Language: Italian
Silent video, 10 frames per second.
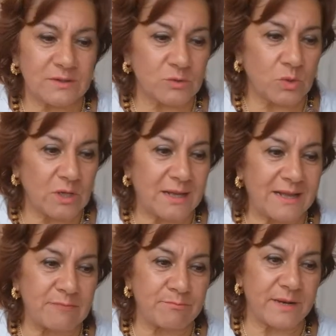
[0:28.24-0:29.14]
la scuola
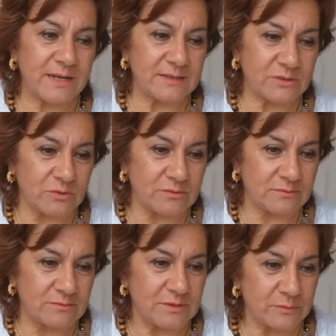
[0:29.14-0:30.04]
ha appreso
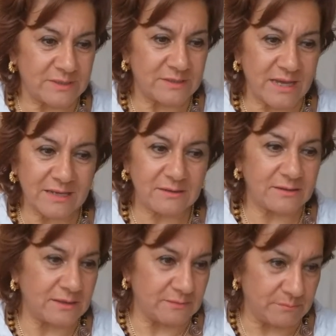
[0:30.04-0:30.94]
di questi
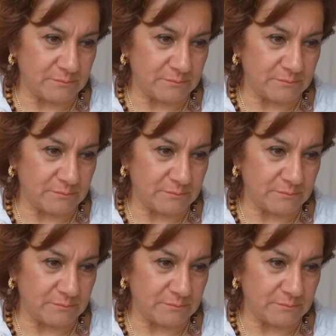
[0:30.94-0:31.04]
atti,